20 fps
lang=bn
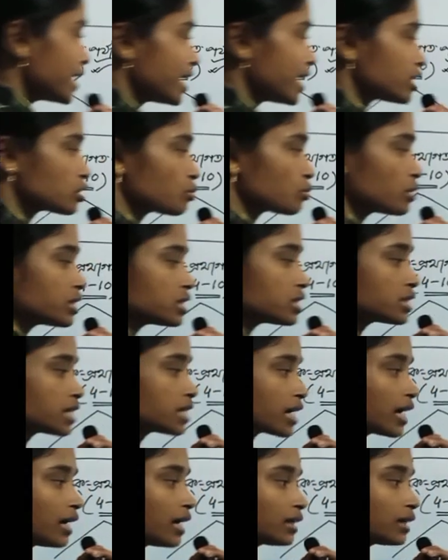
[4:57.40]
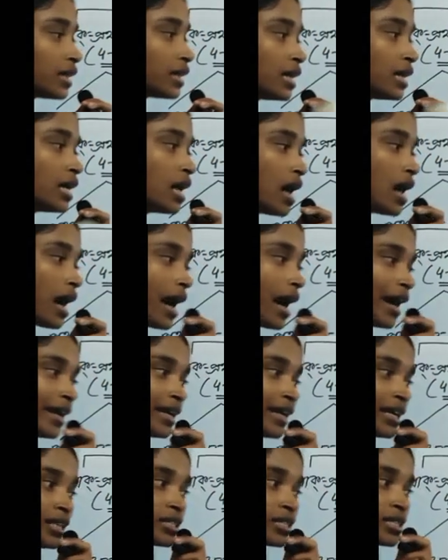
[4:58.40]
এই সময়ে শিক্ষার্থী আইনের